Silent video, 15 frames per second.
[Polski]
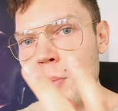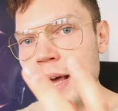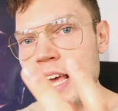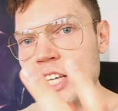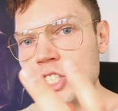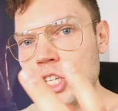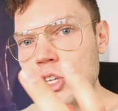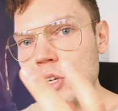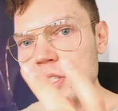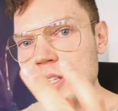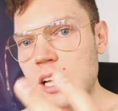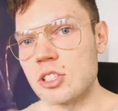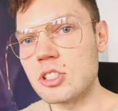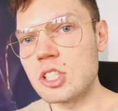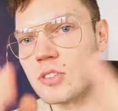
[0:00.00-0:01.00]
ma jeszcze
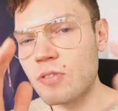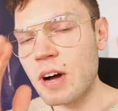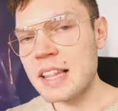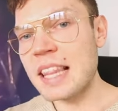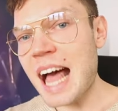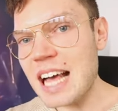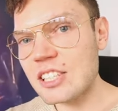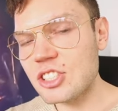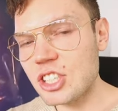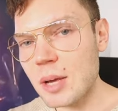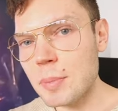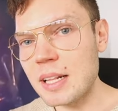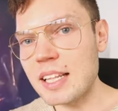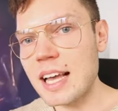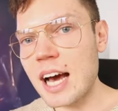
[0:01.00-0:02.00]
dostać 12
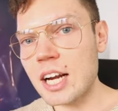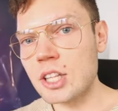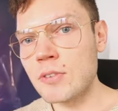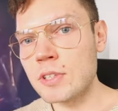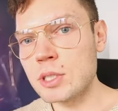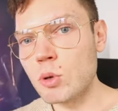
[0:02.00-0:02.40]
miliardów